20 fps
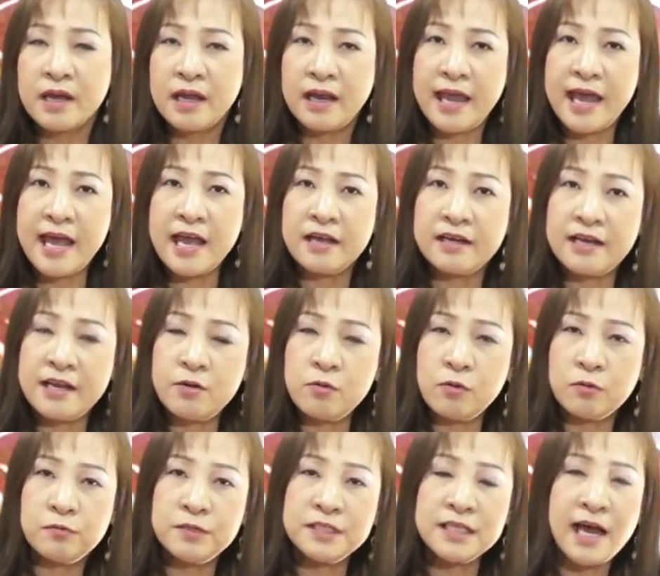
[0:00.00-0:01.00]
และในด
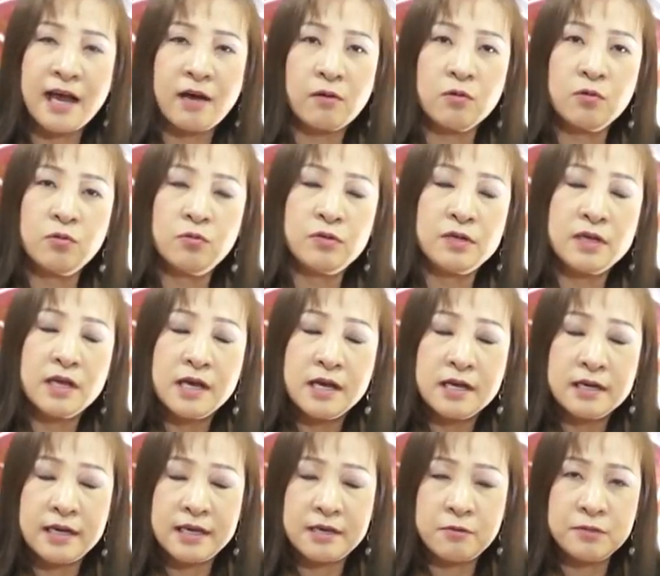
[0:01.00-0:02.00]
วงวิชาของคุณ
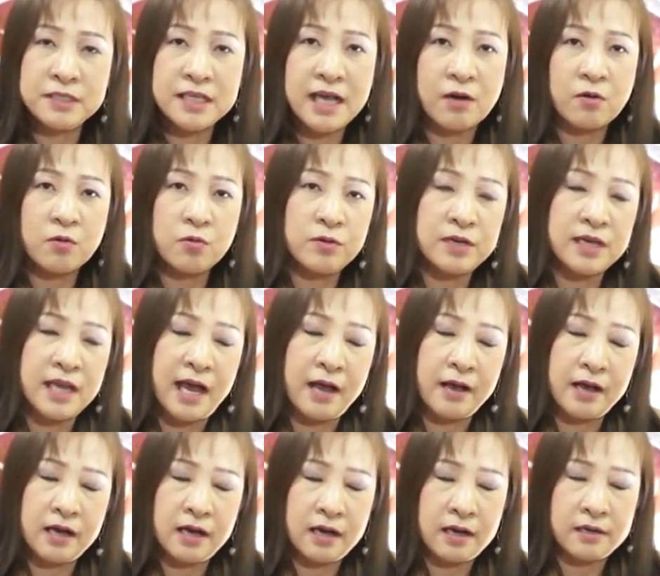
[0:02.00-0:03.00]
ในวิชาของคุณเนี่ย
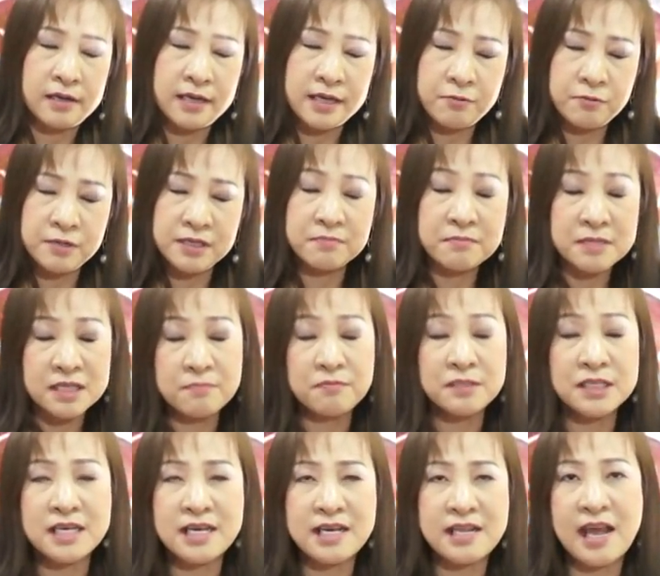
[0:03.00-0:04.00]
ในยี่
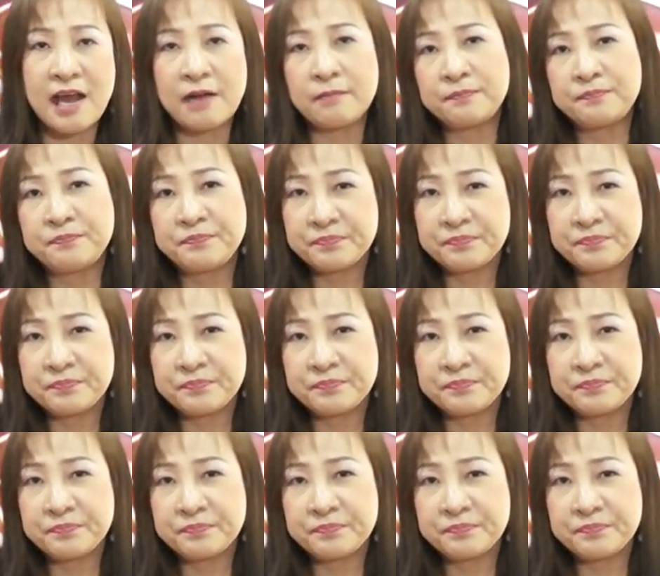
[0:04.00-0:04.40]
สี่เนี่ย